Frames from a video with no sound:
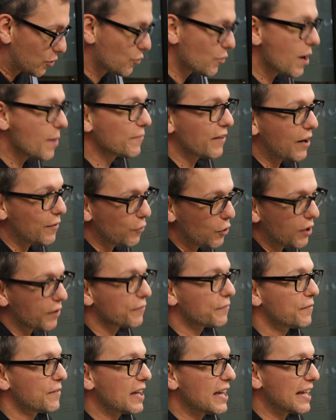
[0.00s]
Trump va
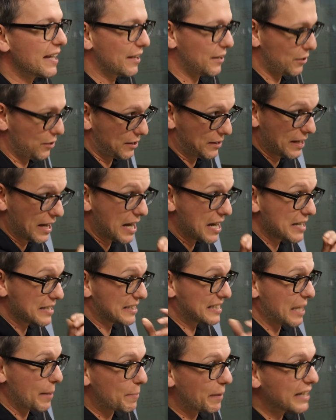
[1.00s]
avoir fait dans
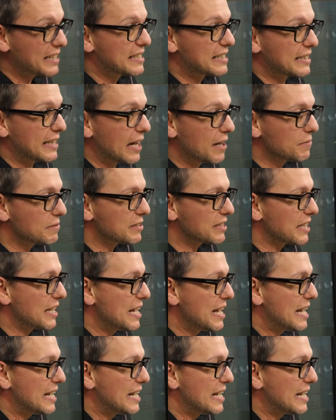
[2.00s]
sa présidence,